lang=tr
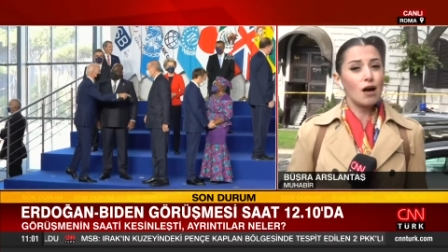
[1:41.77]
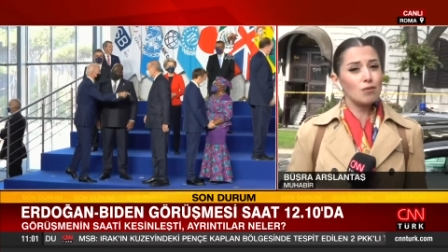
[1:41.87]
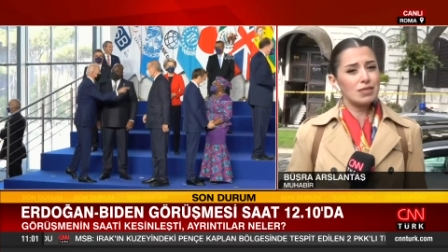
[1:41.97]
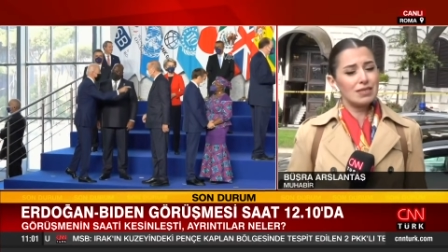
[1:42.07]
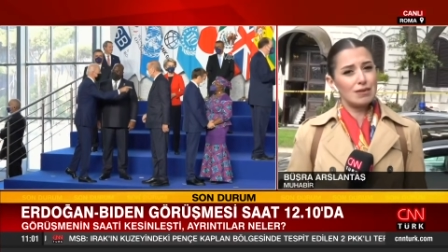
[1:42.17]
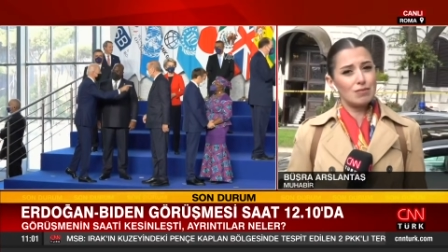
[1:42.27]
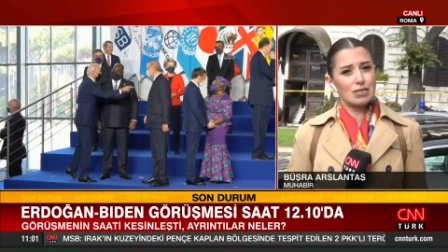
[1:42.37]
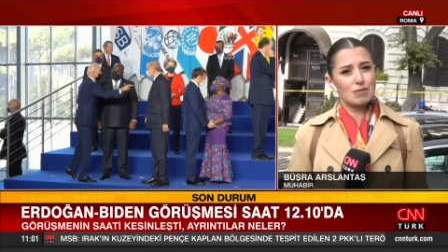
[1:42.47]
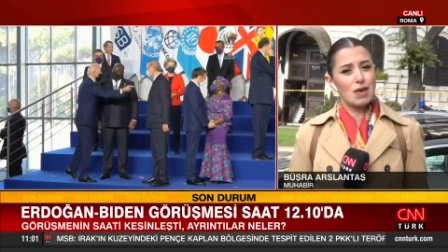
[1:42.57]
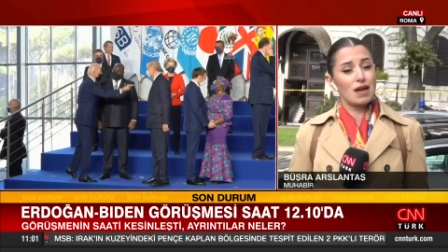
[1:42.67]
Ama
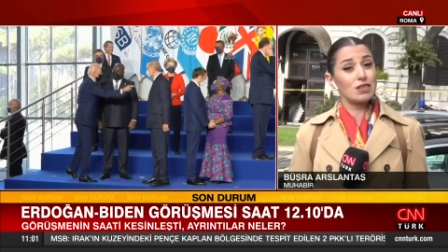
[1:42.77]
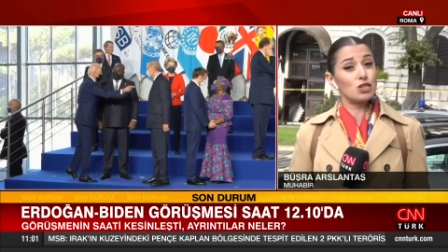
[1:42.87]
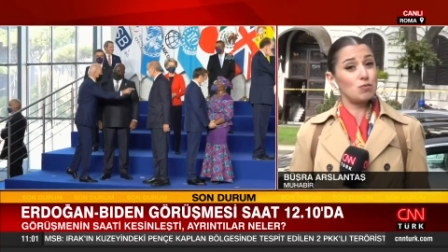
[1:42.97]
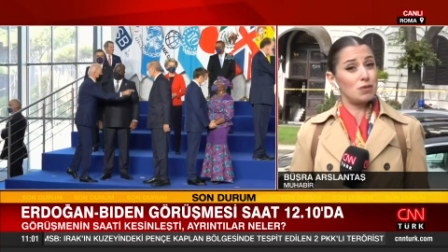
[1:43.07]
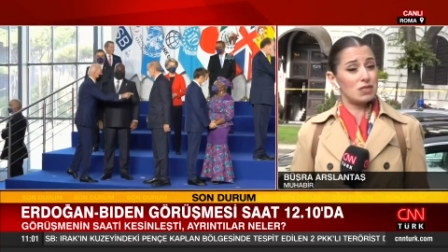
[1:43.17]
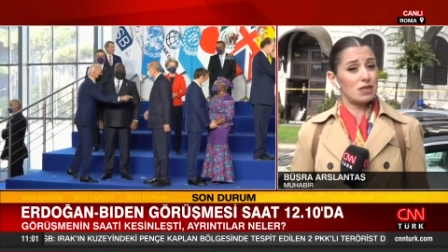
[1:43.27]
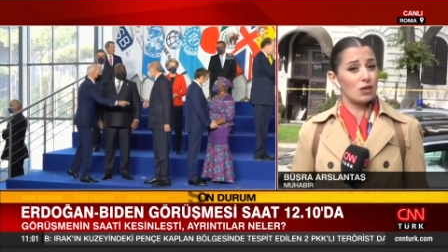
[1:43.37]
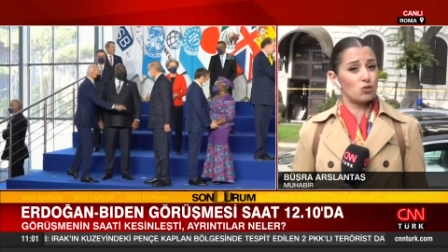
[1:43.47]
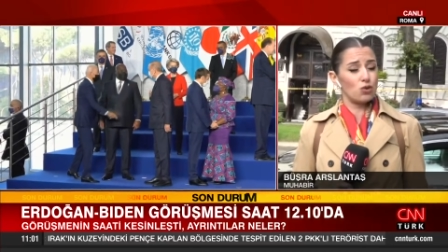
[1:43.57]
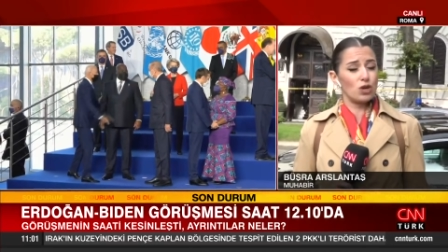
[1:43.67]
dediğimiz gibi yaklaşık bir
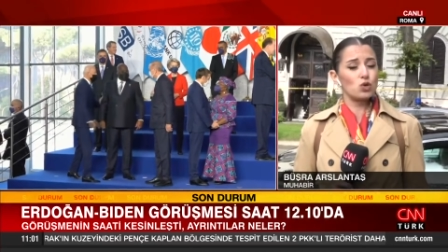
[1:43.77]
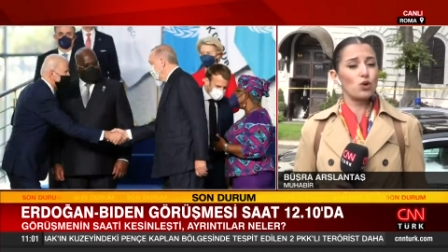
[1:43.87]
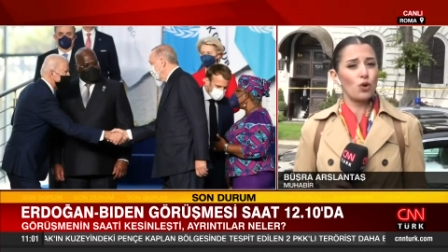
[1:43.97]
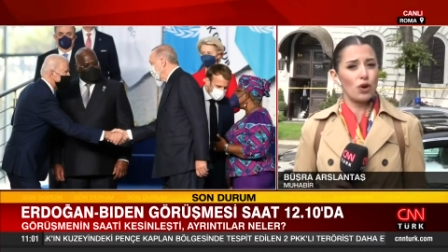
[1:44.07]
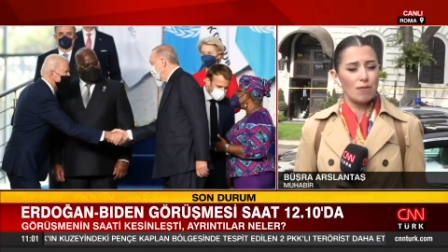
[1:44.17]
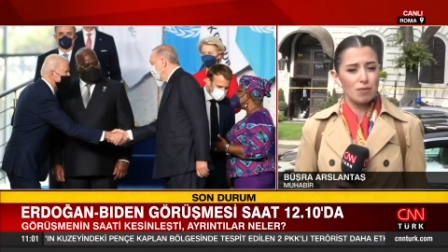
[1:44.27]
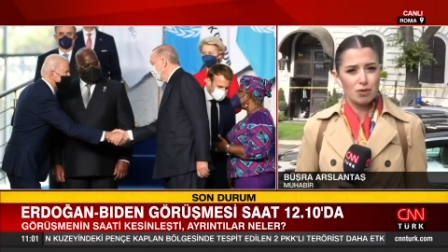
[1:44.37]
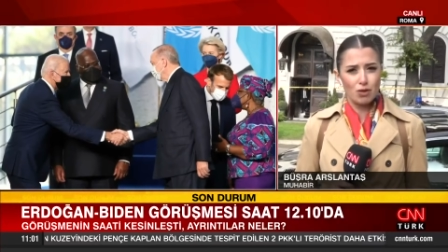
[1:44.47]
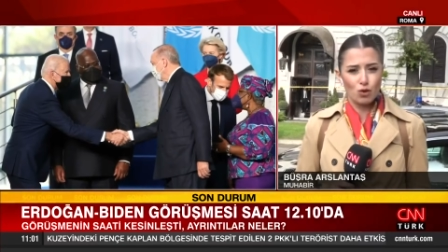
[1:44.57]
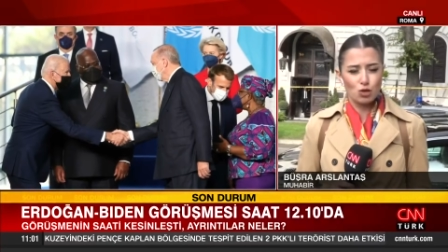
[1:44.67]
saat sonra çok
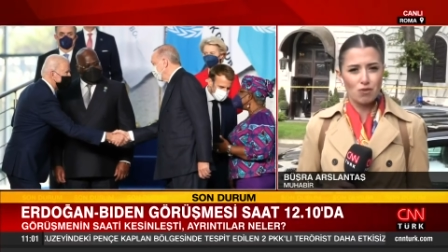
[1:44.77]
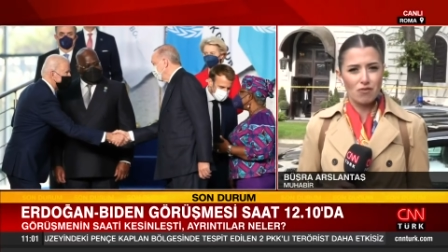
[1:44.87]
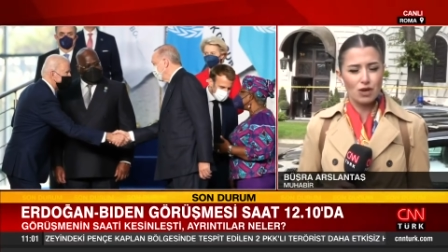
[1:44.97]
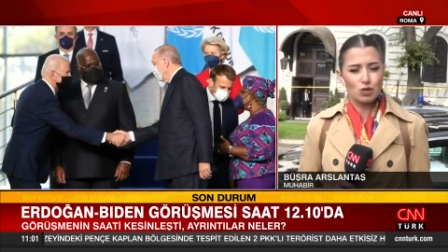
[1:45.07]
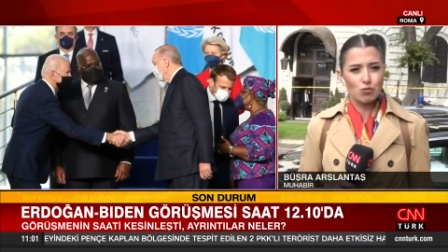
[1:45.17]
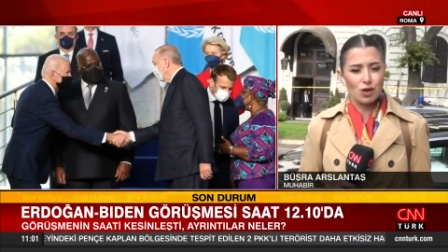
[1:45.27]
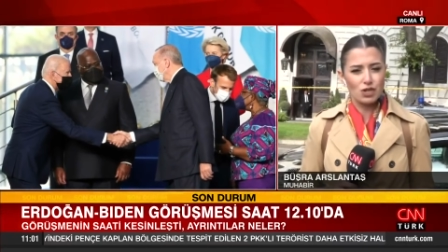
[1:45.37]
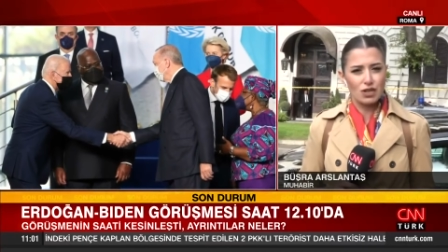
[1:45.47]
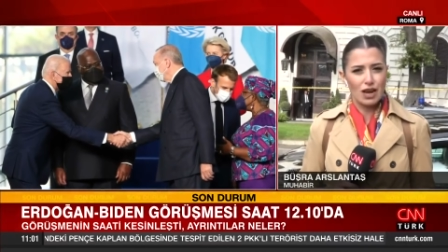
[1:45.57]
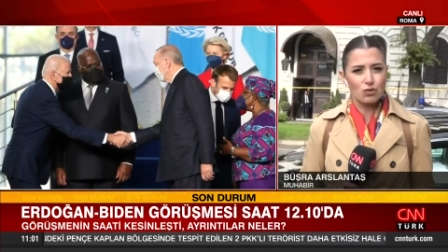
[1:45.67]
önemli bir görüşme var.
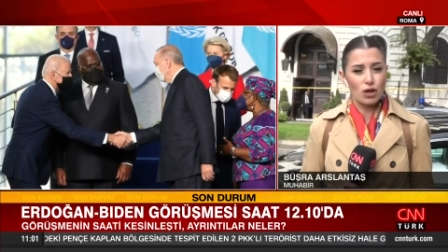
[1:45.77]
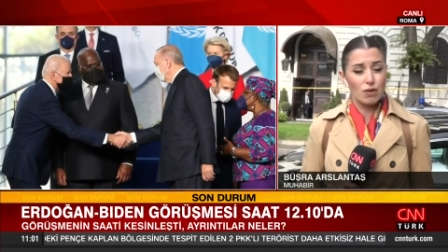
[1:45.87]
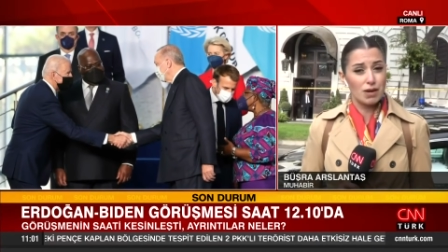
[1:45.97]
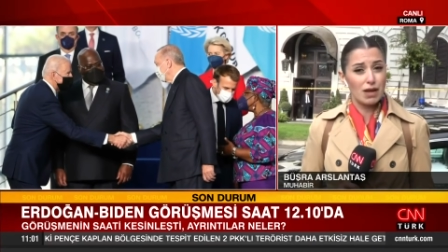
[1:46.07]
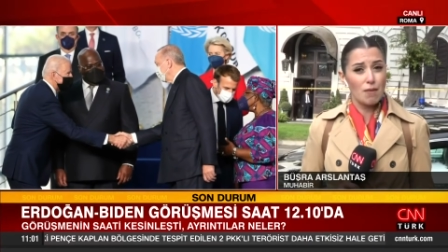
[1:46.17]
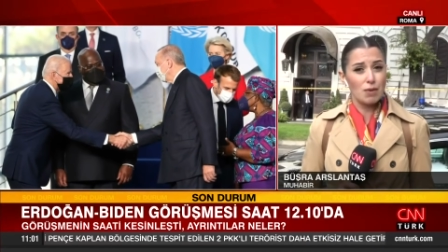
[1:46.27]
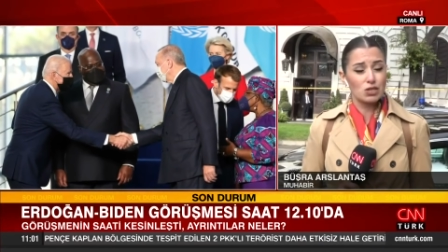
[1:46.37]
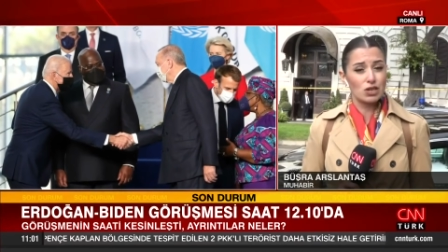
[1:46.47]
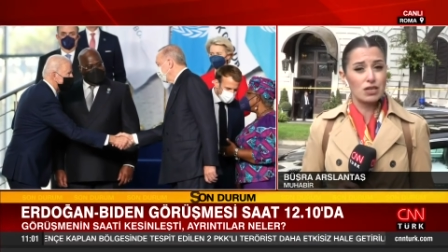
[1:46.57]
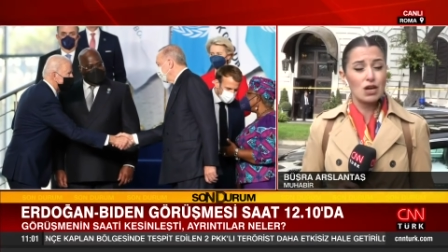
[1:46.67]
Cumhurbaşkanı Erdoğan, Amerikan
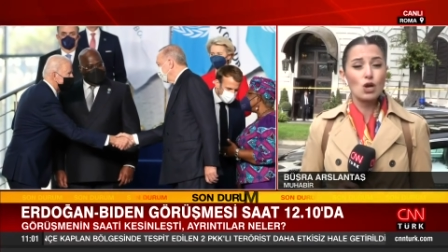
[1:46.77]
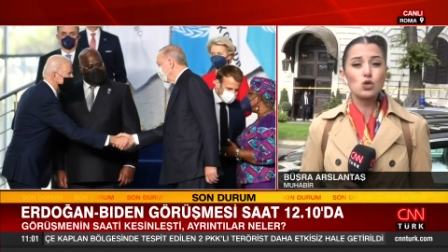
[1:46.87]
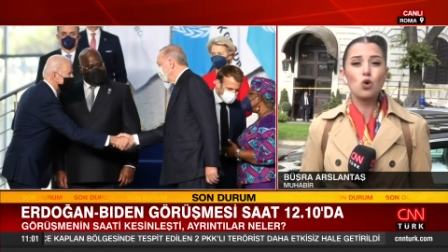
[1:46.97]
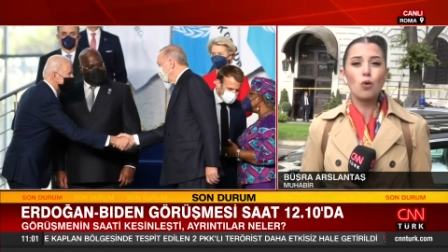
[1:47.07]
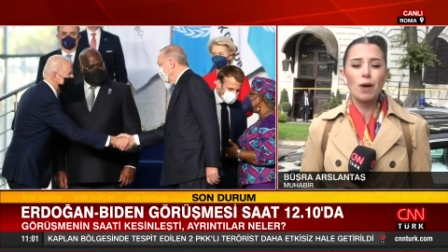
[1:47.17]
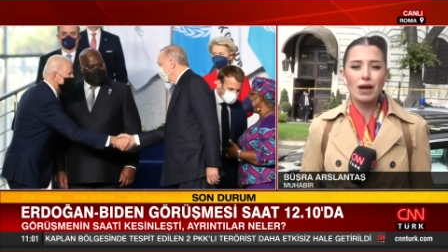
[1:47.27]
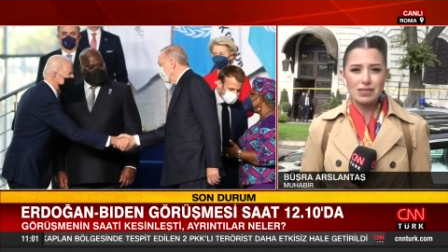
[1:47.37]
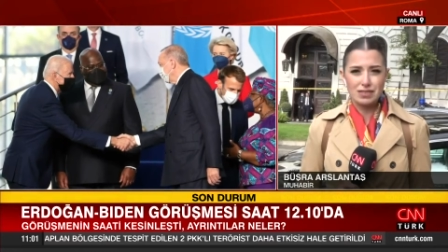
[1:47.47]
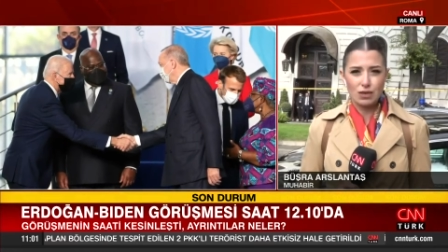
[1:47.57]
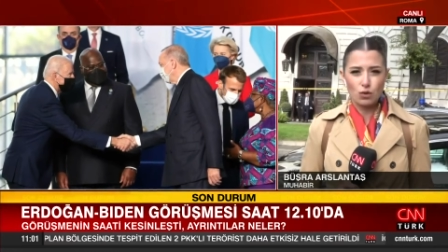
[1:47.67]
Başkanı Joe
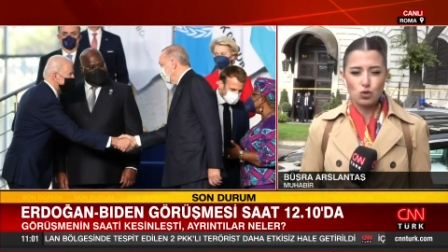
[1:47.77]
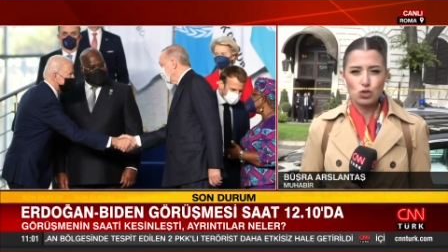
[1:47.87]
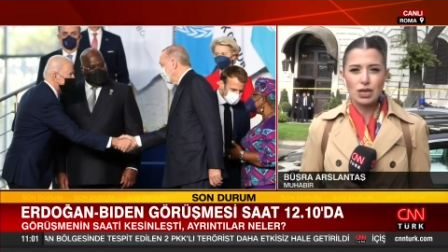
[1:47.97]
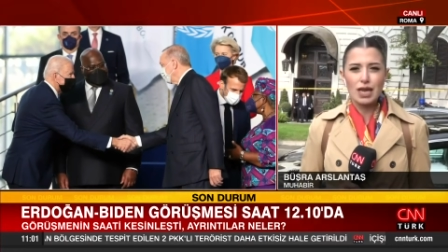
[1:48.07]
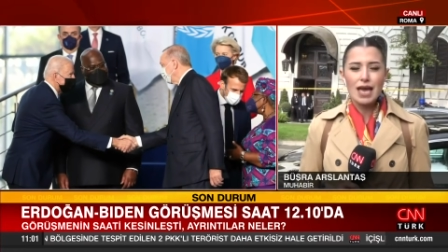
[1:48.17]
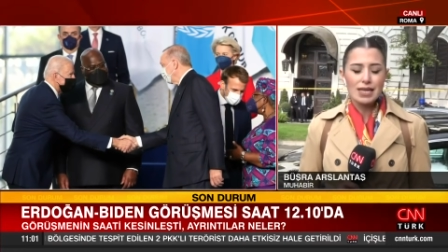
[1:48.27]
Biden'la görüşecek